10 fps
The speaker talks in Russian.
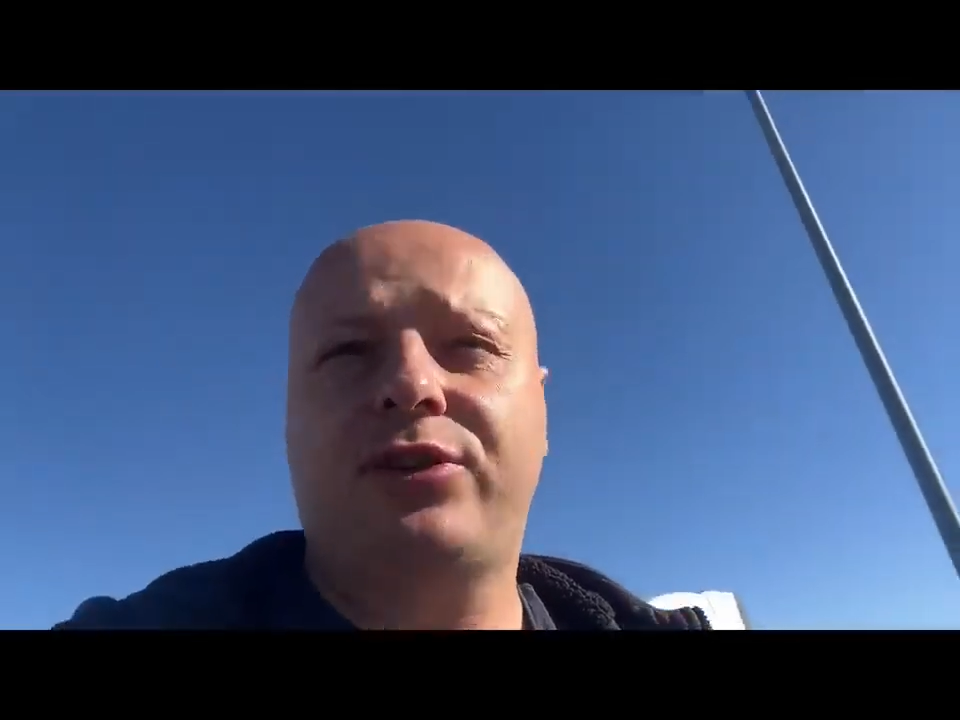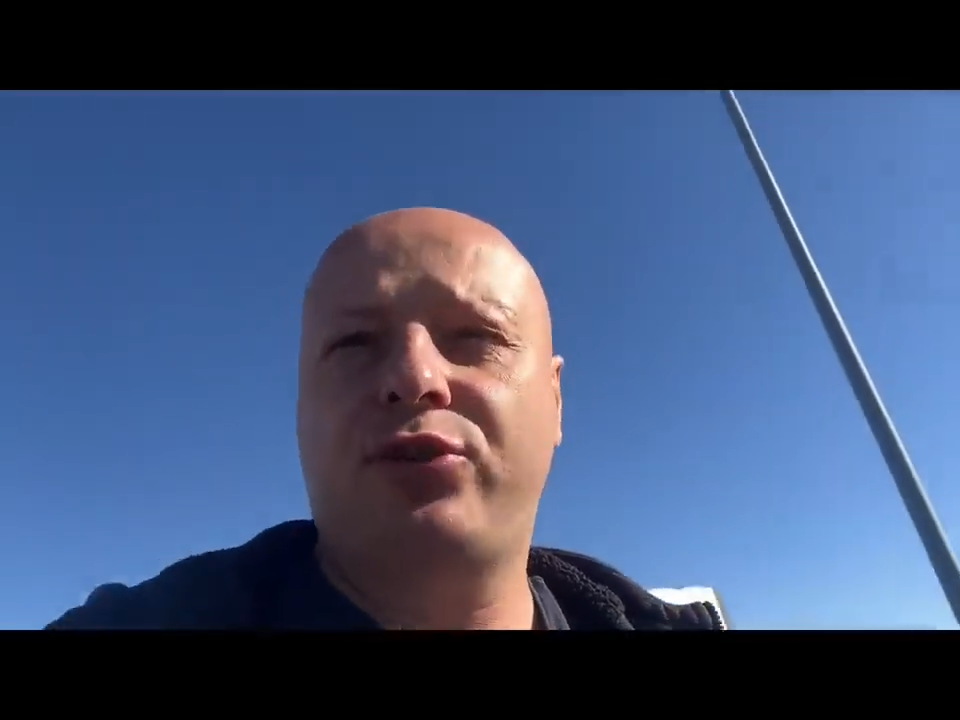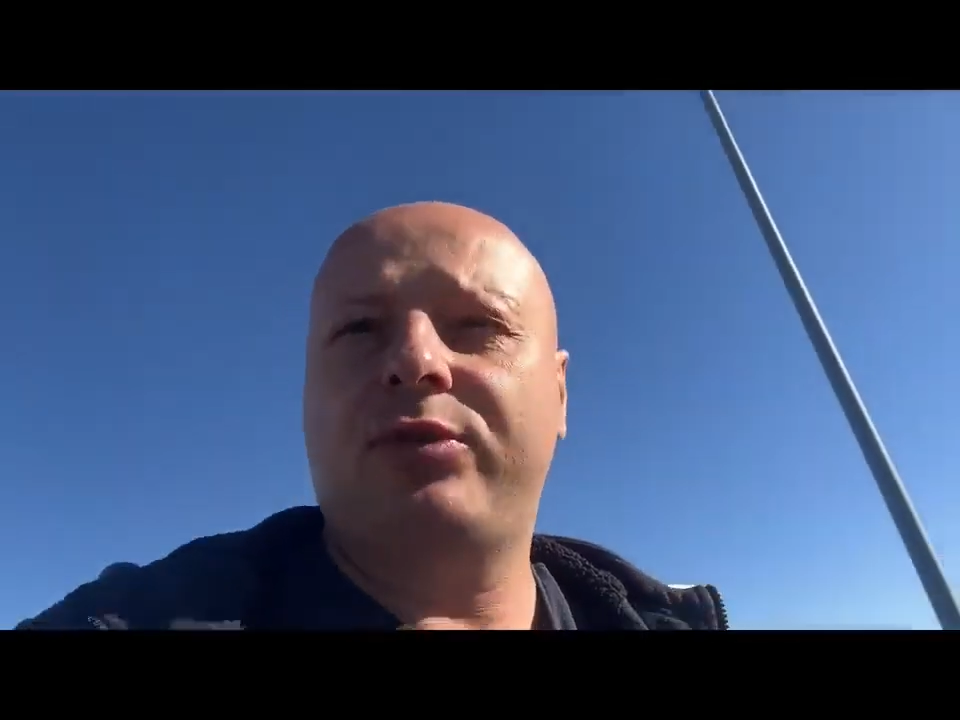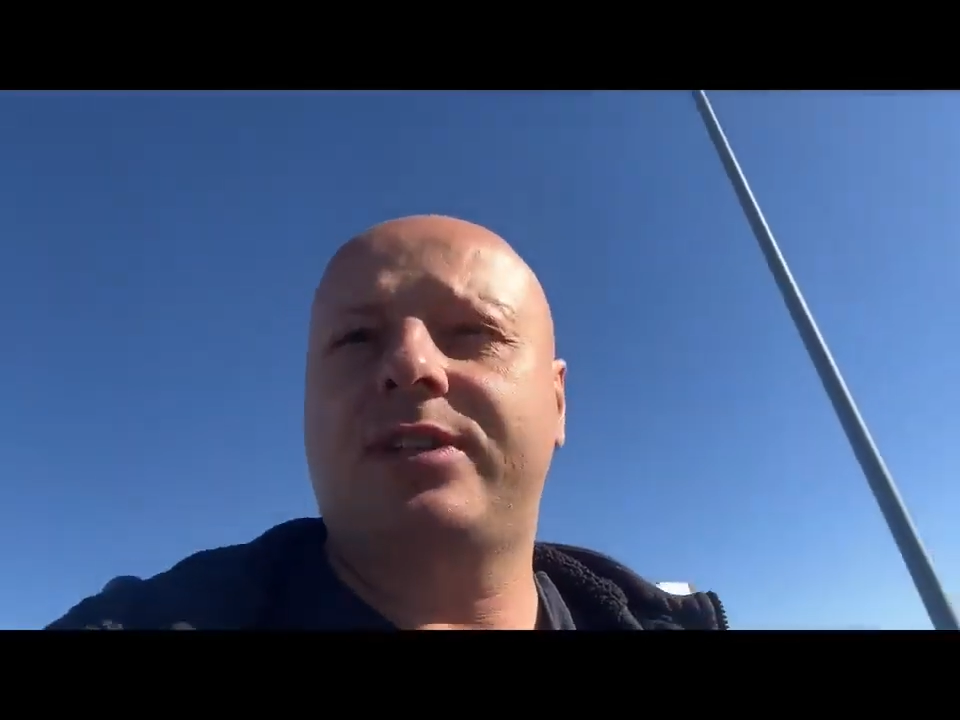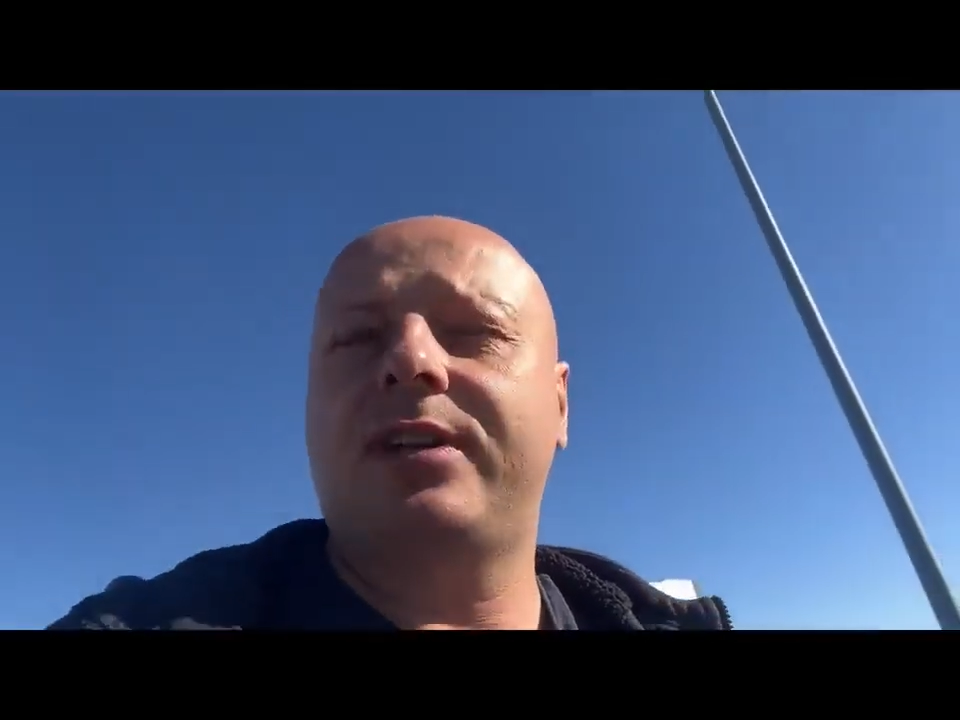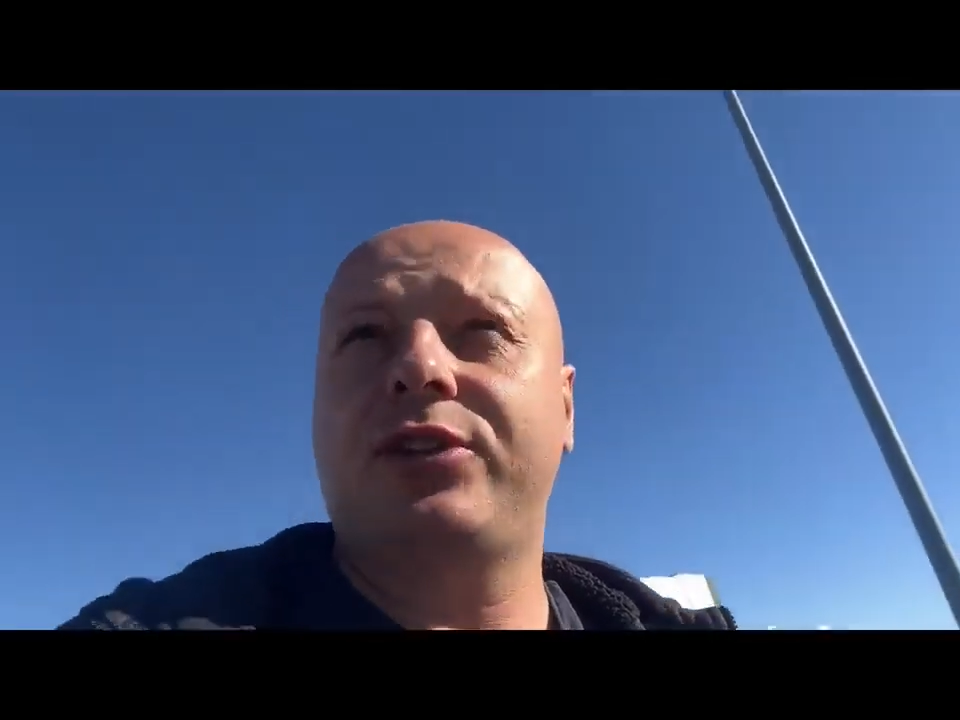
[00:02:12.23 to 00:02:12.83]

начнется,